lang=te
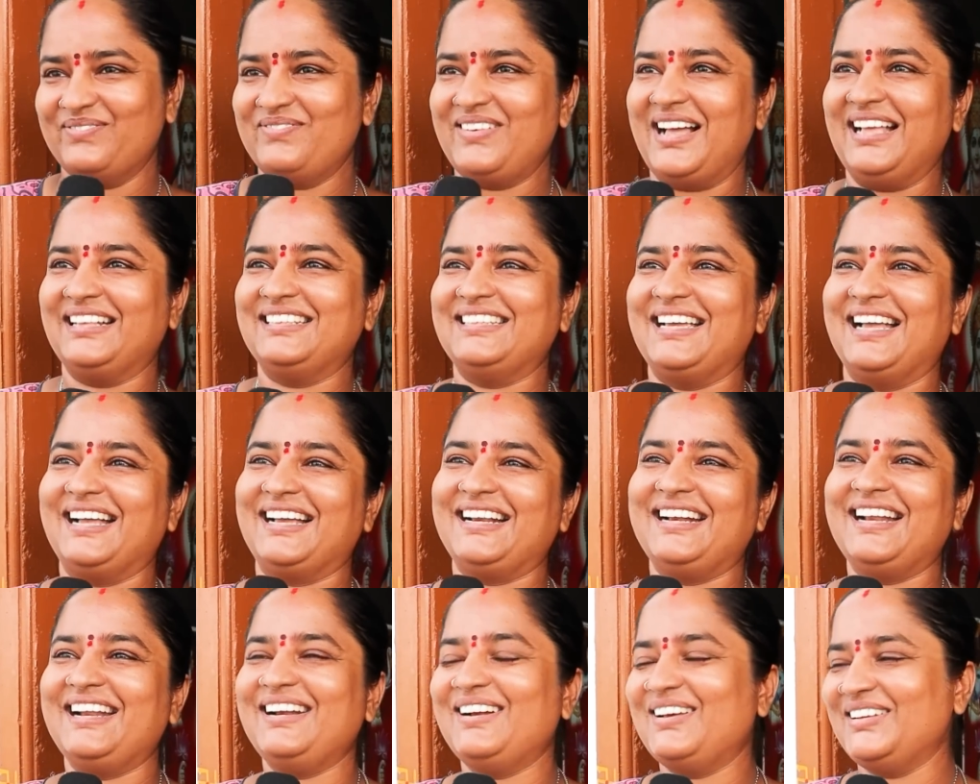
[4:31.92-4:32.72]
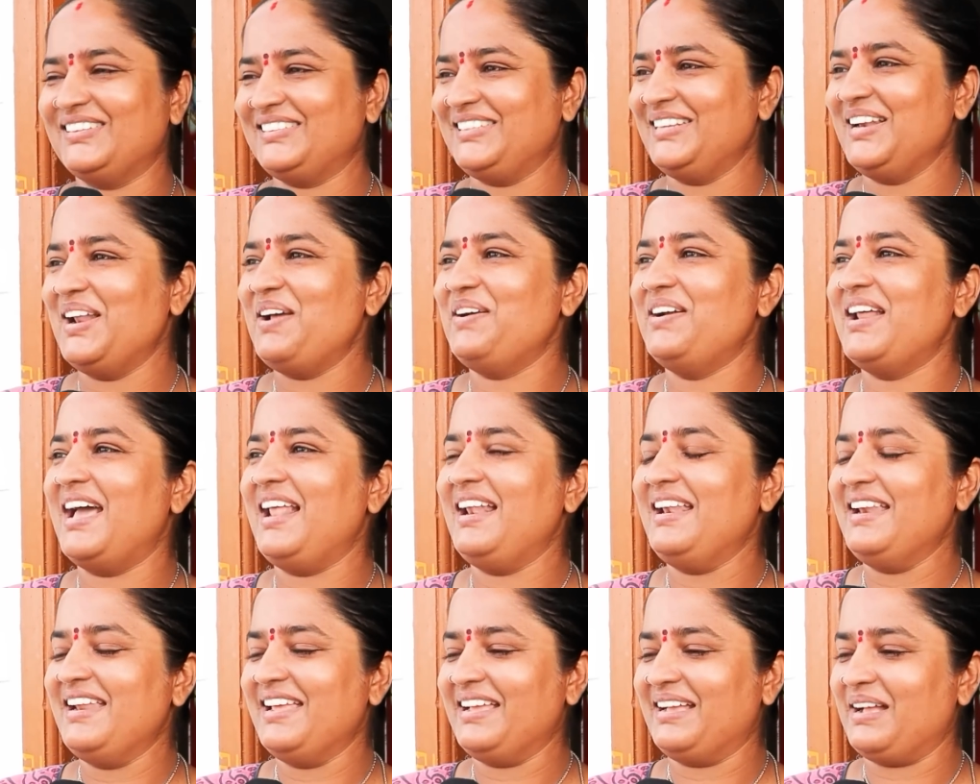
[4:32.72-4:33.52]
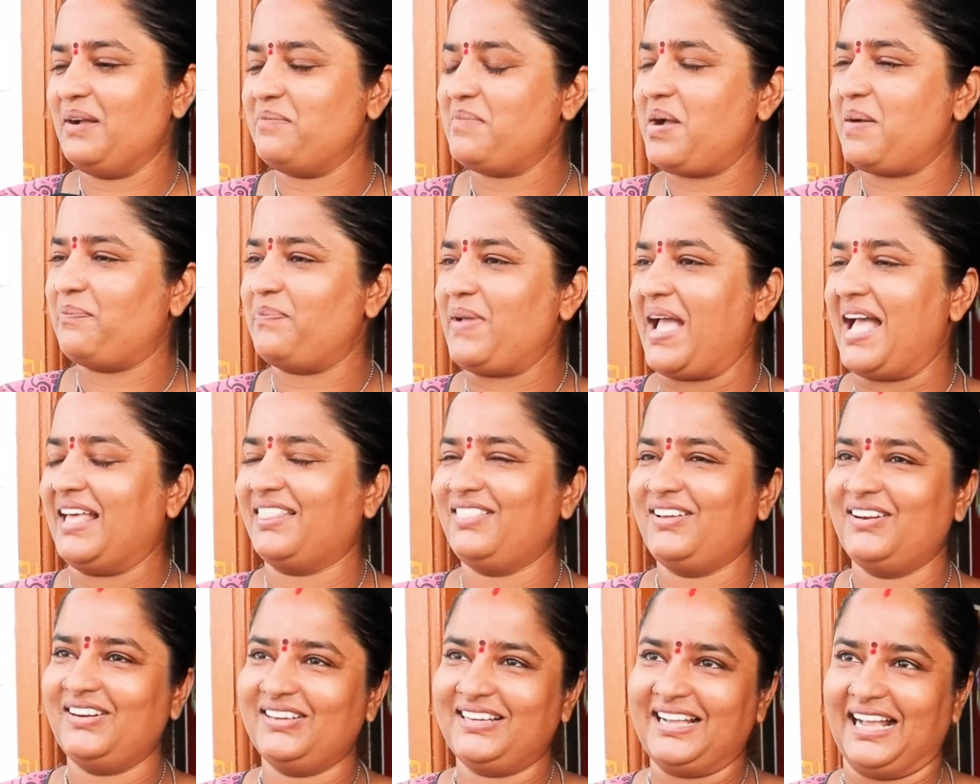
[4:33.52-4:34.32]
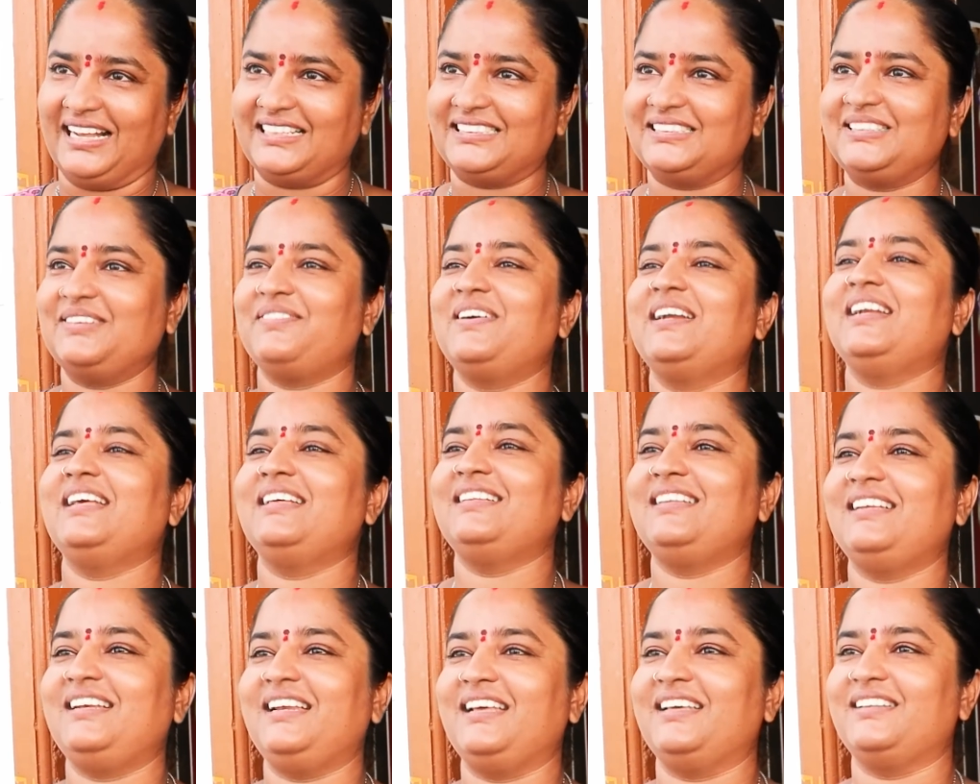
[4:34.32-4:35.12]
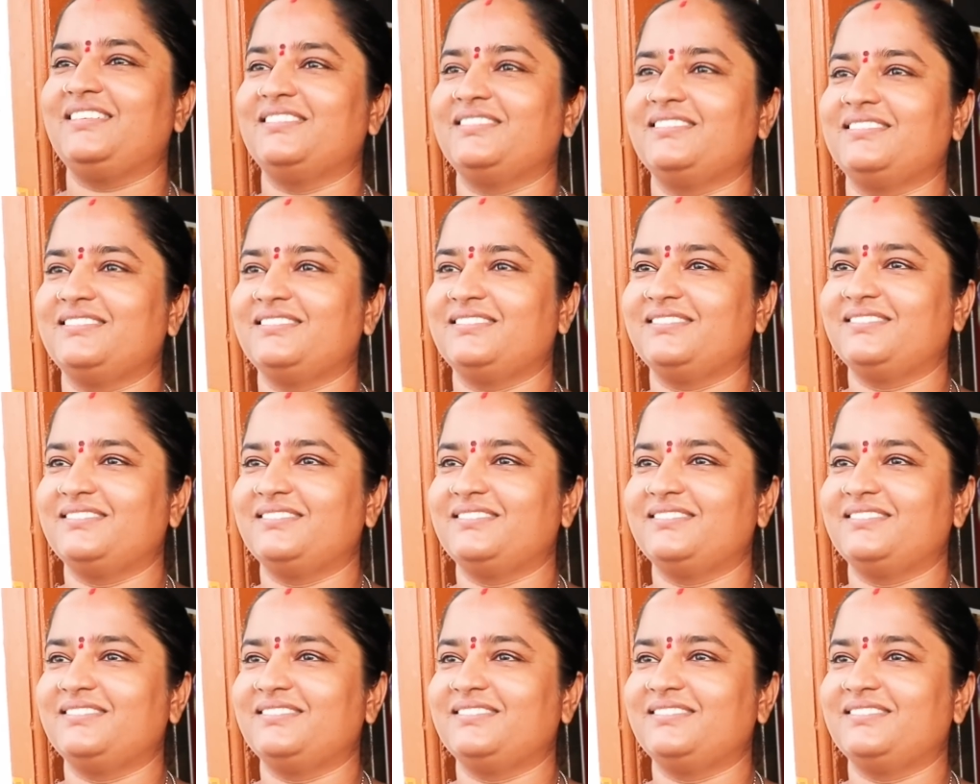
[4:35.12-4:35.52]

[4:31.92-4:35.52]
మా జగనన్న వచ్చినప్పుడు వాళ్ళని ఇంకా మా పేదలకు కష్టం అనేది లేదు